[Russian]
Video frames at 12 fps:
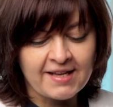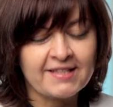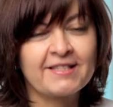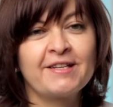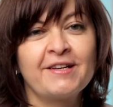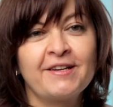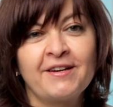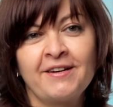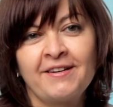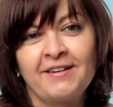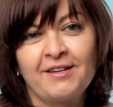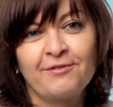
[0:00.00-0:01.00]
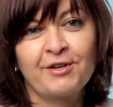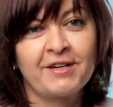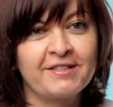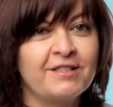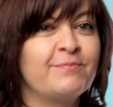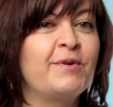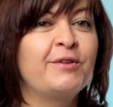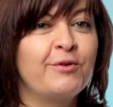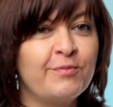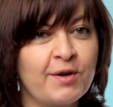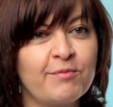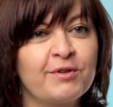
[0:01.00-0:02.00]
Если э, вы хотите
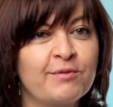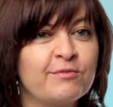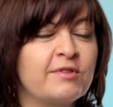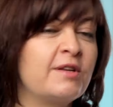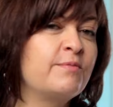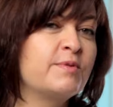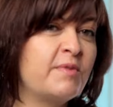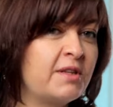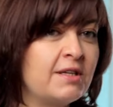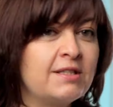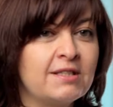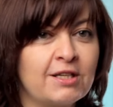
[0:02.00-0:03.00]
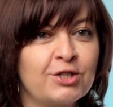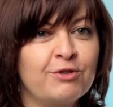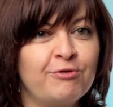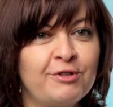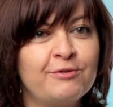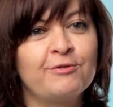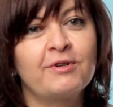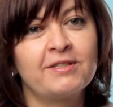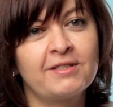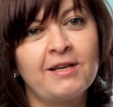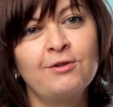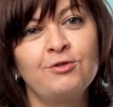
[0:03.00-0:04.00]
подробнее об этом узнать, посмотрите наши видео,
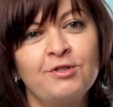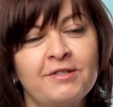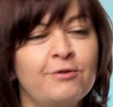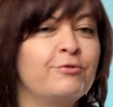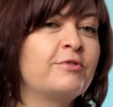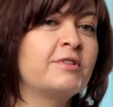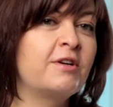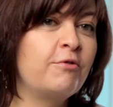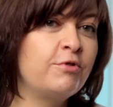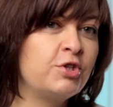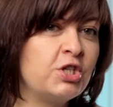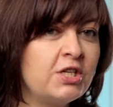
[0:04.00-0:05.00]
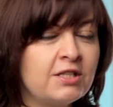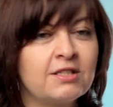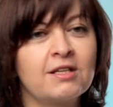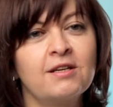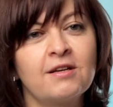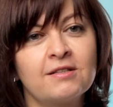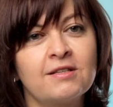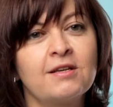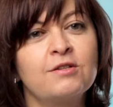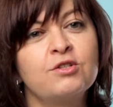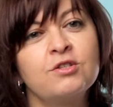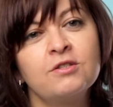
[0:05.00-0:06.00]
касающиеся ультразвуковой чистки,
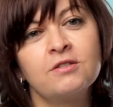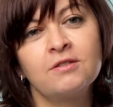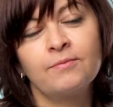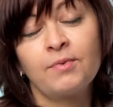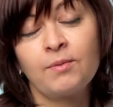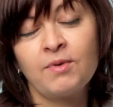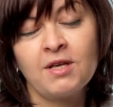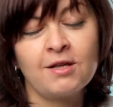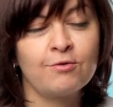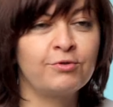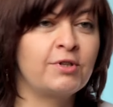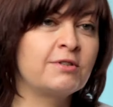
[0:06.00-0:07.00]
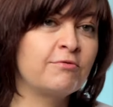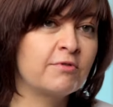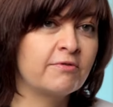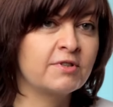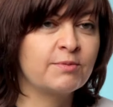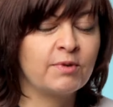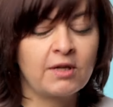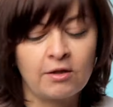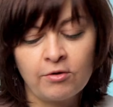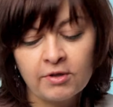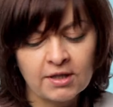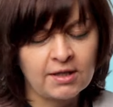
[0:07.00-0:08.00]
касающиеся применения ультразвука в
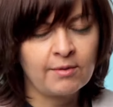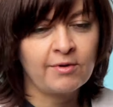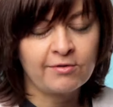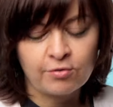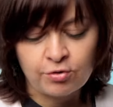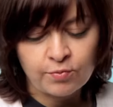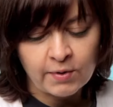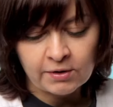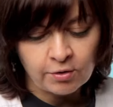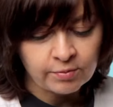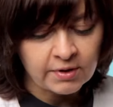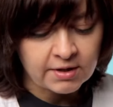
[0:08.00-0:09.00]
косметологии, там я все очень подробно